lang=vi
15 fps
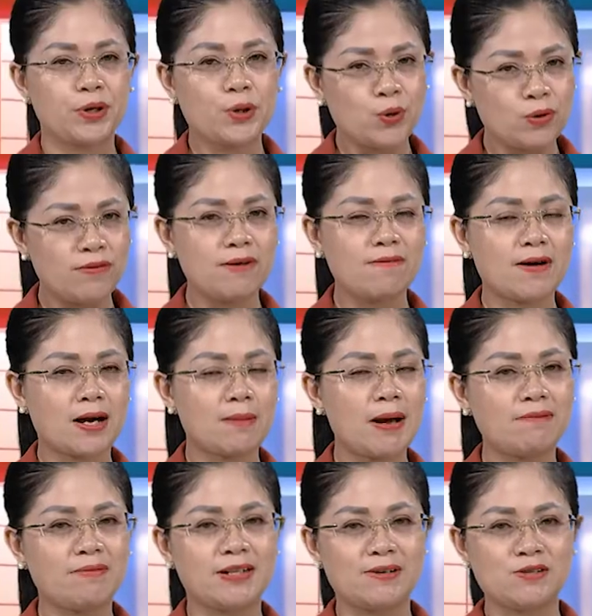Quý vị và các bạn
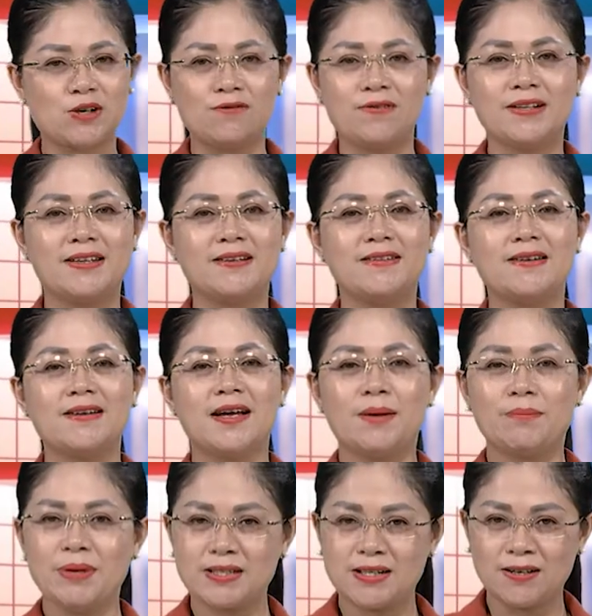vừa theo dõi phần tin tức,
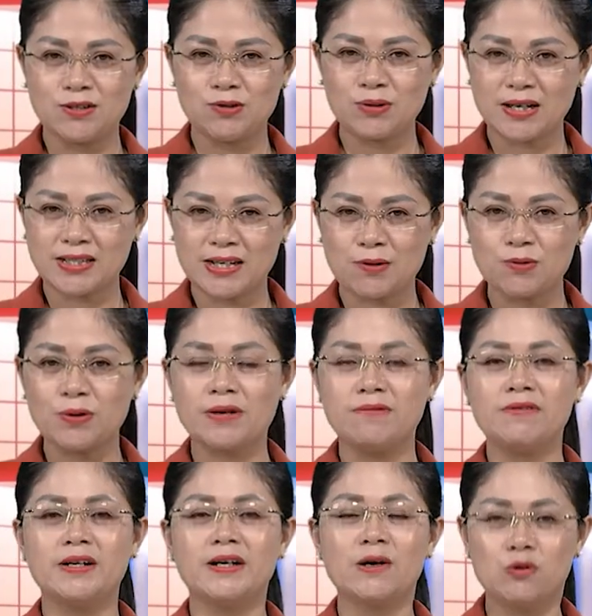bây giờ chúng ta sẽ cùng đến
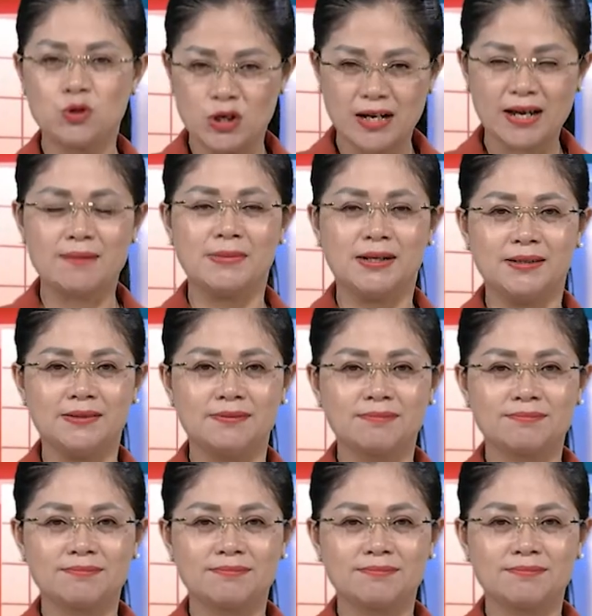với câu chuyện ngày mới.